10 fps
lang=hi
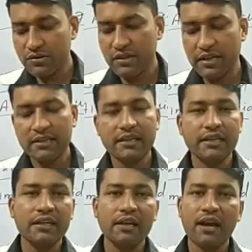क्वेश्चन कहता है
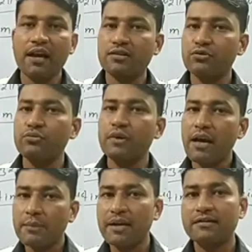कि क्लासरूम में
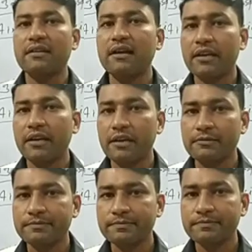आप कैसे करेंगे
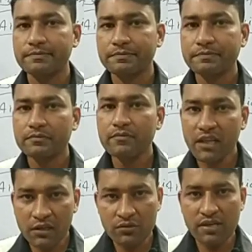
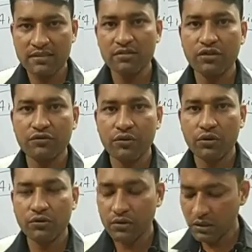अनुशासन को
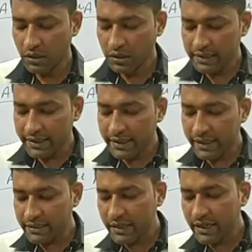फॉलो देखिए
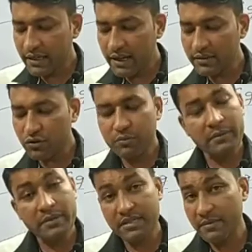कहता है क्लासरूम
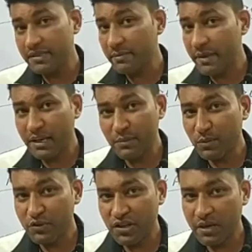में भी समय से पहले
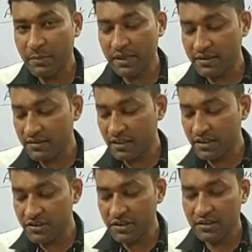पहुंचने का प्रयत्न
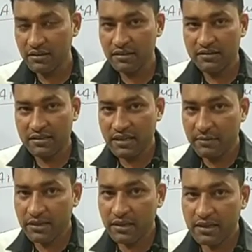कीजिए जैसे
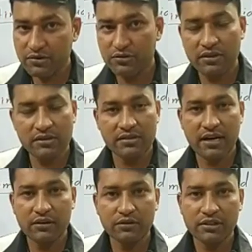आपकी क्लास
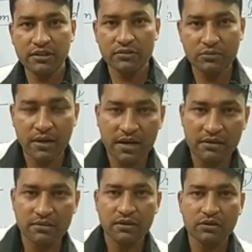स्टार्ट होती है सुबह आठ
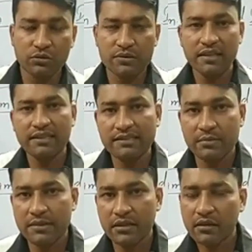बजे नौ बजे या दस
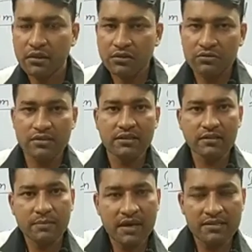बजे तो उससे
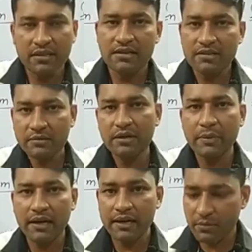पांच या दस मिनट
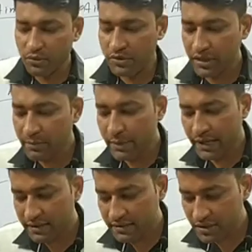पहले ही पहुंचने का
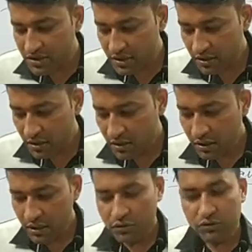प्रयास कीजिए
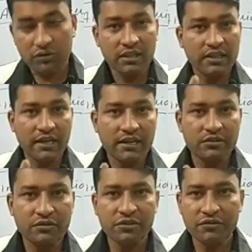जो निर्धारित
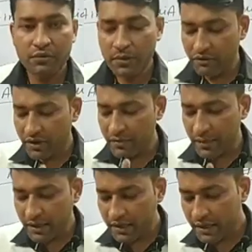यूनिफॉर्म है वही
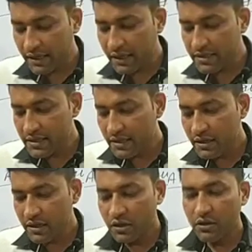पहन करके आइए
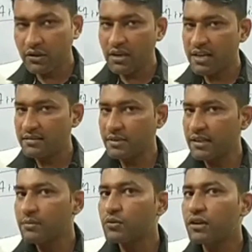और क्लास में
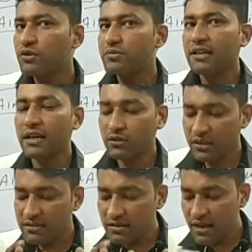देखिए मुख्य रूप से क्या
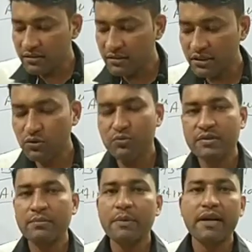होता है शांति रूप
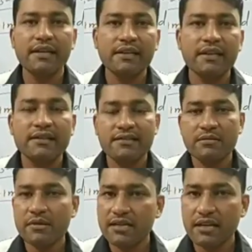से बैठिए हंसी
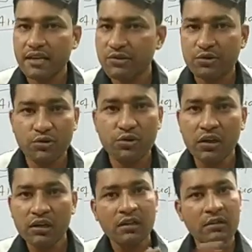मजाक या शोरगुल
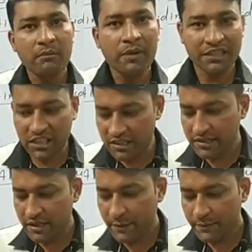मत
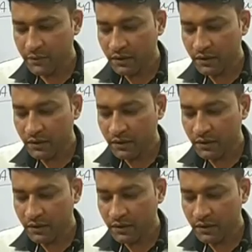कीजिए